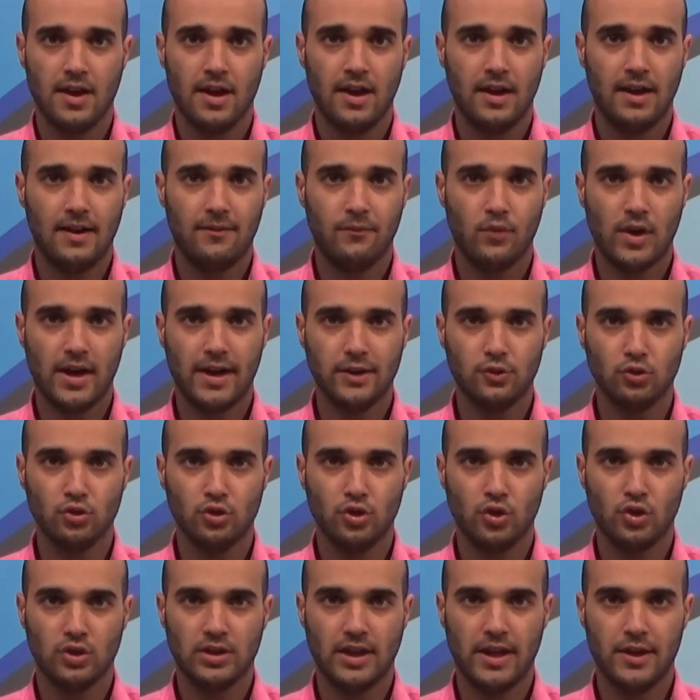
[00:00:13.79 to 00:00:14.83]
L'avvocato di
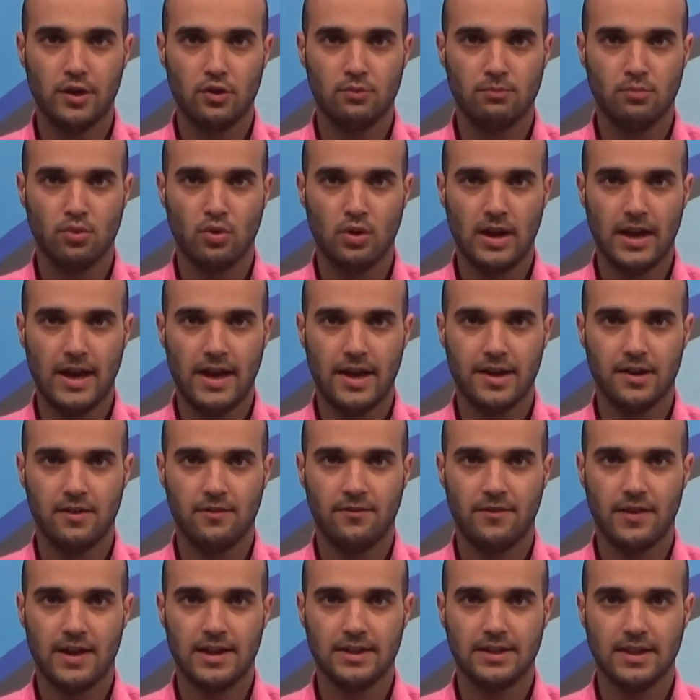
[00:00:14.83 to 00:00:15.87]
Rosario Buccheri, il
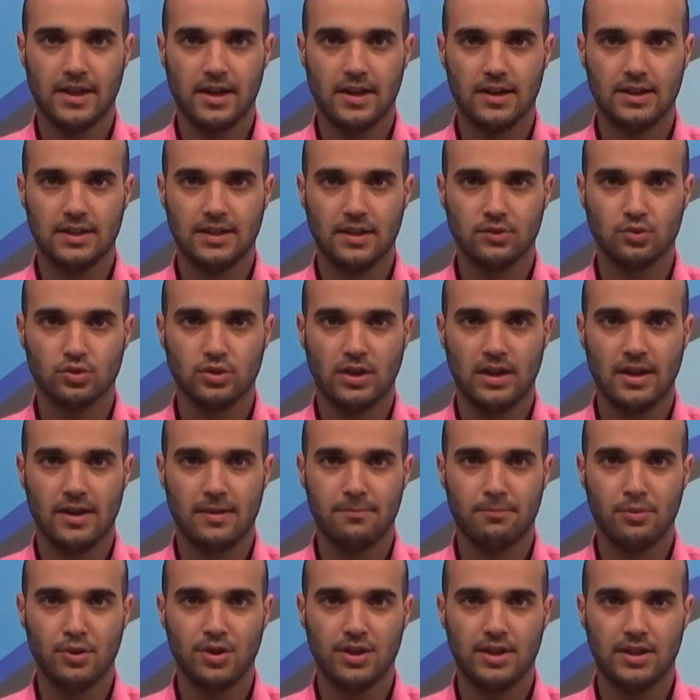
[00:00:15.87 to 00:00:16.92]
frate arrestato dalla
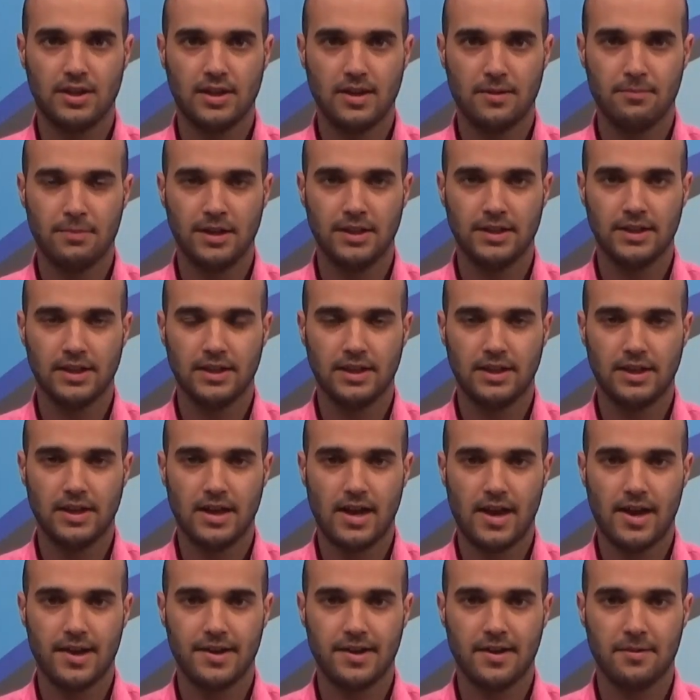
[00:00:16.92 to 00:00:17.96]
polizia
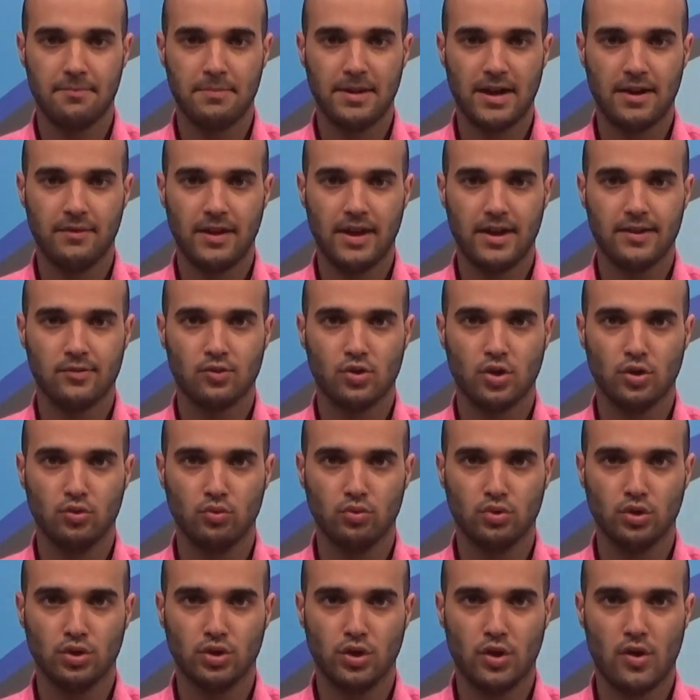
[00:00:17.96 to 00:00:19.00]
penitenziaria per aver
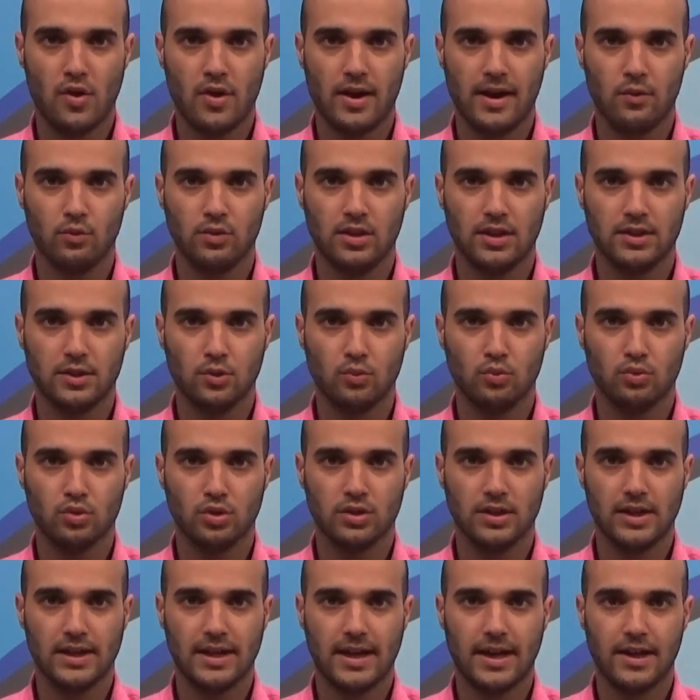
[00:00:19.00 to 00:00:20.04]
ceduto droga a un detenuto
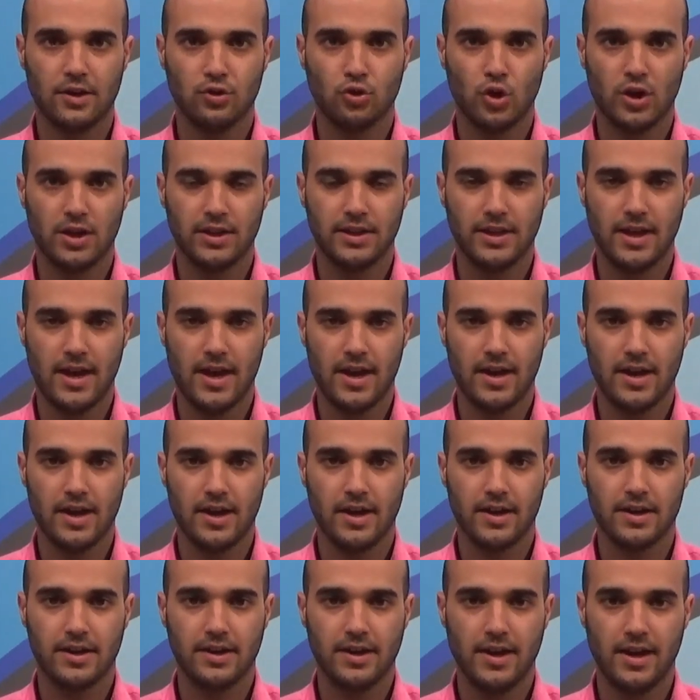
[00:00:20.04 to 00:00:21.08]
del carcere di
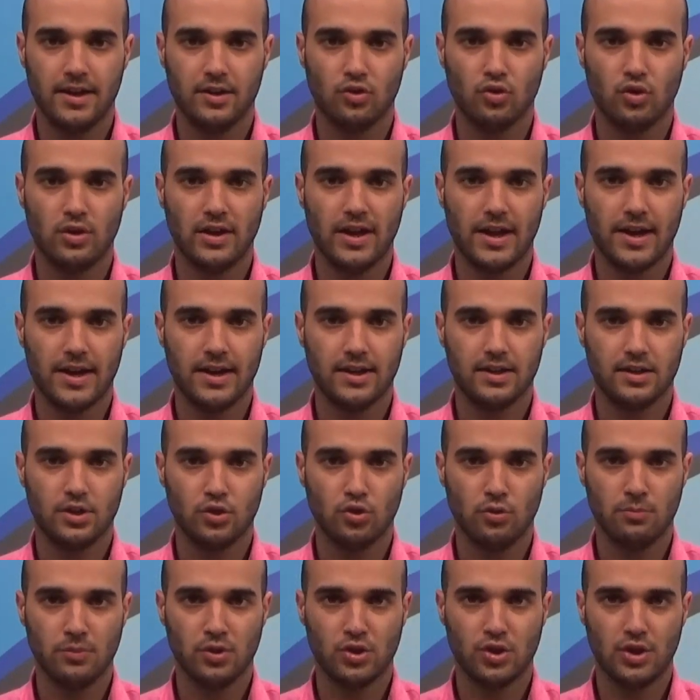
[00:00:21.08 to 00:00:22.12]
Enna, ha richiesto gli arresti
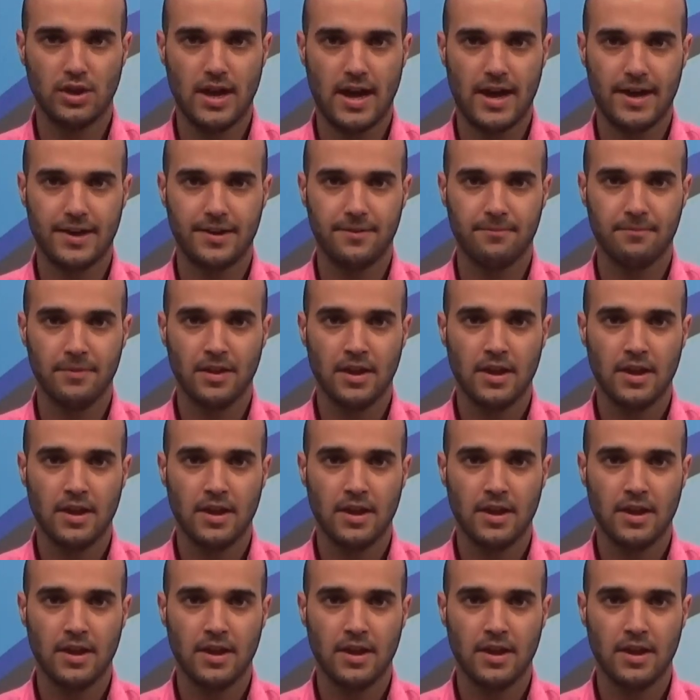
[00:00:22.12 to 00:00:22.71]
domiciliari.